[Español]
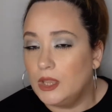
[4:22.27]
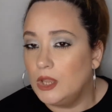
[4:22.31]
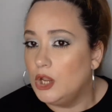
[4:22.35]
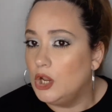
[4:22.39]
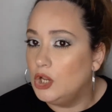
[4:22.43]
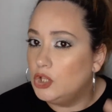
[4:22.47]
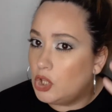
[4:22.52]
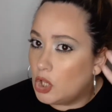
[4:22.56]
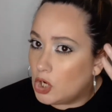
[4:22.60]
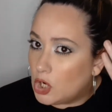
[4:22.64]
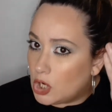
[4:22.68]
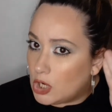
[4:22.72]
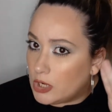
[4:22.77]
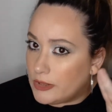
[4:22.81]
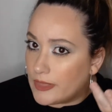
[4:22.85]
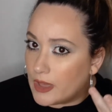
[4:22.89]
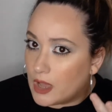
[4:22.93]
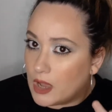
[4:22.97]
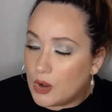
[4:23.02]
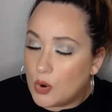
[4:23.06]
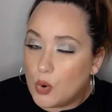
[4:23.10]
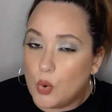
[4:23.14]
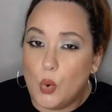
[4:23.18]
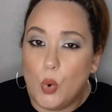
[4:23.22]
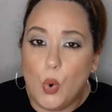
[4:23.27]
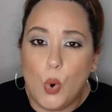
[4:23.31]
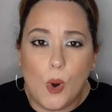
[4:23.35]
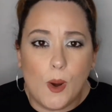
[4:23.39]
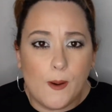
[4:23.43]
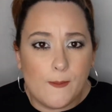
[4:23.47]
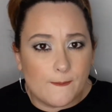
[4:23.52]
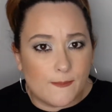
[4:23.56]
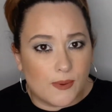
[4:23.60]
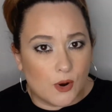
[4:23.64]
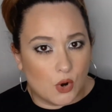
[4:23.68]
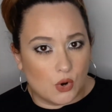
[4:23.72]
y te queda
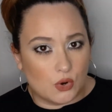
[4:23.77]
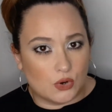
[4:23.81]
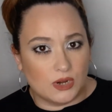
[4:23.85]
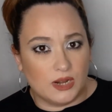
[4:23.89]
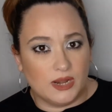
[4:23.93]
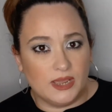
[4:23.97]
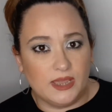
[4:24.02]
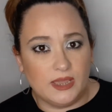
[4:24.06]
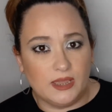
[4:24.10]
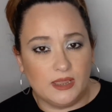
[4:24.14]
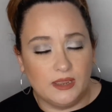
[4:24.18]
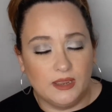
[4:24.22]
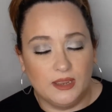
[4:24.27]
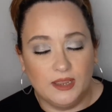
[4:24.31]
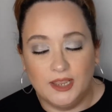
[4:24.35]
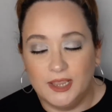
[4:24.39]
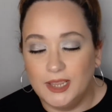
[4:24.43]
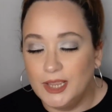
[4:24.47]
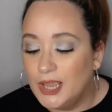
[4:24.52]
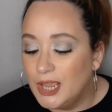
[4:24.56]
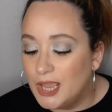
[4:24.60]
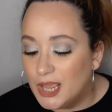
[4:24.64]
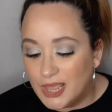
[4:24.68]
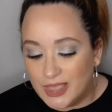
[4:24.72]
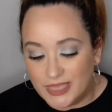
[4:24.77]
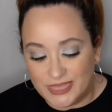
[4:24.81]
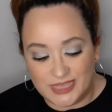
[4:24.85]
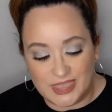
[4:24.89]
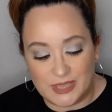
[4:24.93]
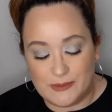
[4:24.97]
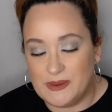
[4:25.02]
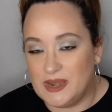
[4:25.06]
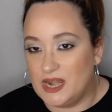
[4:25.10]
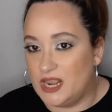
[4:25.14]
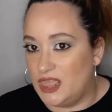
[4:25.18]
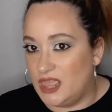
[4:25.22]
un bucle
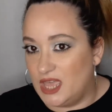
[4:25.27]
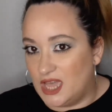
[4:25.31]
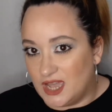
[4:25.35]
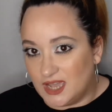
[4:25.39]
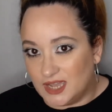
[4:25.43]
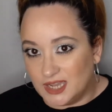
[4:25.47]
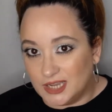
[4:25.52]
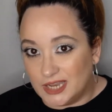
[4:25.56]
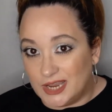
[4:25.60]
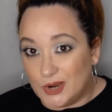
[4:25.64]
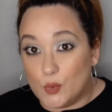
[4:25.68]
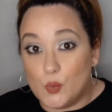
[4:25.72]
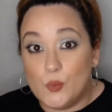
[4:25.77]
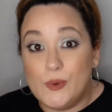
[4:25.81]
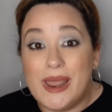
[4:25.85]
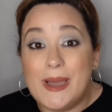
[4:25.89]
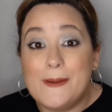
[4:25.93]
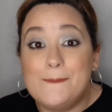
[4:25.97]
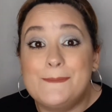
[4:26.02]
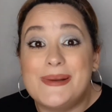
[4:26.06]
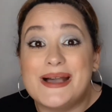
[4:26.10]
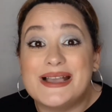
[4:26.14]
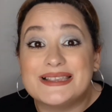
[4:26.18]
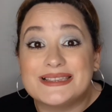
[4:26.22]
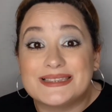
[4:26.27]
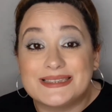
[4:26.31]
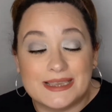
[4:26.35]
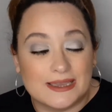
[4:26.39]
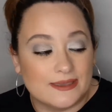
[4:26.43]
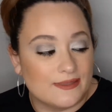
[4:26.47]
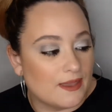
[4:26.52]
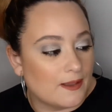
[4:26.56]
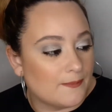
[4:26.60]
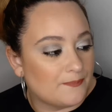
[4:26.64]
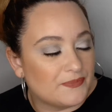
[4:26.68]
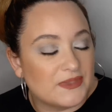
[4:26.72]
de verdad, una
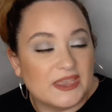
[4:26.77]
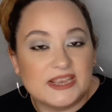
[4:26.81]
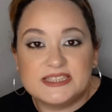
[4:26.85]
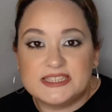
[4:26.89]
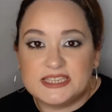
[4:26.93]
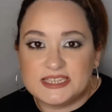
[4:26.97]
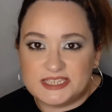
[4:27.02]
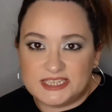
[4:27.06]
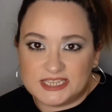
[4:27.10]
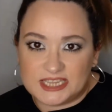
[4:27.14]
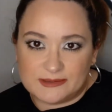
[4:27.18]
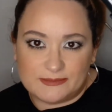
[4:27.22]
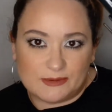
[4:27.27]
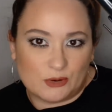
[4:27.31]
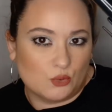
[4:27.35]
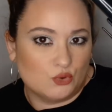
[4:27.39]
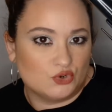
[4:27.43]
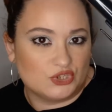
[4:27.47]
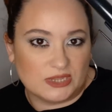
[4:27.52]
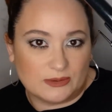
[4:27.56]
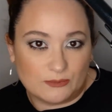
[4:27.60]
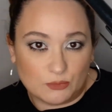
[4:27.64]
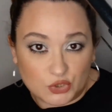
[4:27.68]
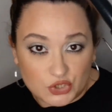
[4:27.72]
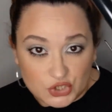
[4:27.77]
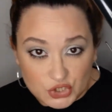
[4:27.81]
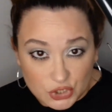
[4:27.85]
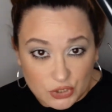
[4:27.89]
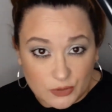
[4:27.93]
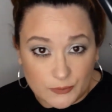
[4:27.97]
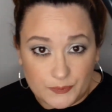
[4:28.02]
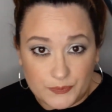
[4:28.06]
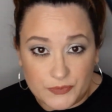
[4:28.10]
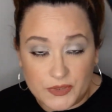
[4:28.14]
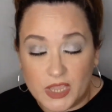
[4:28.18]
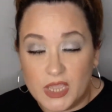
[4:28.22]
pasada. Este sí que me gusta mucho,
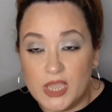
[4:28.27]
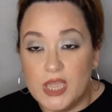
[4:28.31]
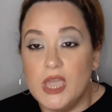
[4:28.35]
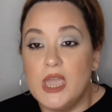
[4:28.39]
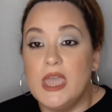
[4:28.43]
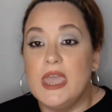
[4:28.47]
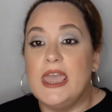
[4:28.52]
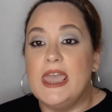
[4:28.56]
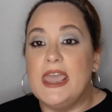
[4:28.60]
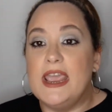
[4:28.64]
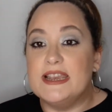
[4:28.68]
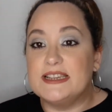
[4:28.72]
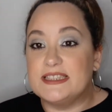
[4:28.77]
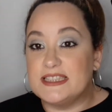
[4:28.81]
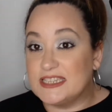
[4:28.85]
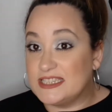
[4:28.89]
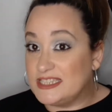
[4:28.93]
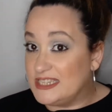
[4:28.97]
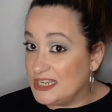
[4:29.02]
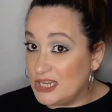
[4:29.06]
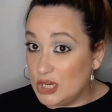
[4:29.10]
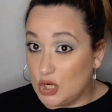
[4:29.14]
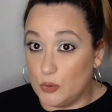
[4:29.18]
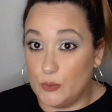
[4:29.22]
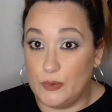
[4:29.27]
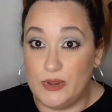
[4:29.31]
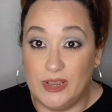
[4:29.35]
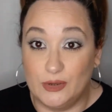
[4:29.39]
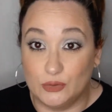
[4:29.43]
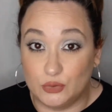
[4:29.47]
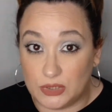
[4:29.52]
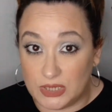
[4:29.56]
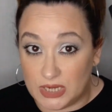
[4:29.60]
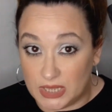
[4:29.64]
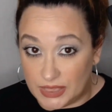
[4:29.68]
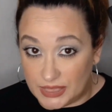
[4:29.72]
este sí que lo voy a
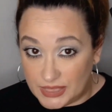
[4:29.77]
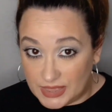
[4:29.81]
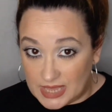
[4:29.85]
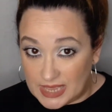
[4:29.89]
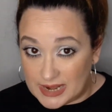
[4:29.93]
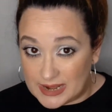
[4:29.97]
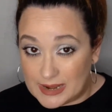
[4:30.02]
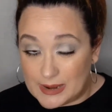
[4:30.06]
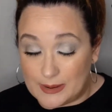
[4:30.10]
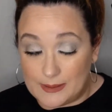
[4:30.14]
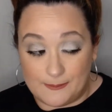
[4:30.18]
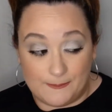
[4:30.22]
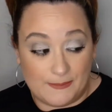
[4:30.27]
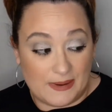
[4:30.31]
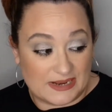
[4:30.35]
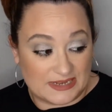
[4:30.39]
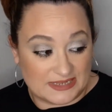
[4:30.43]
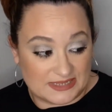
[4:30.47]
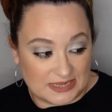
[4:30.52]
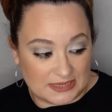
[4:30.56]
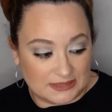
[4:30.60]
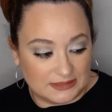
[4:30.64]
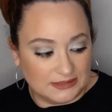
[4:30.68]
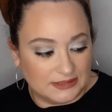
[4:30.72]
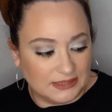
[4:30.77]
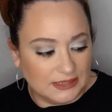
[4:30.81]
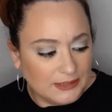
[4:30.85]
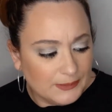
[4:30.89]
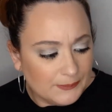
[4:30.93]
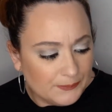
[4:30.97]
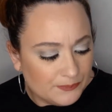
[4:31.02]
utilizar bastante,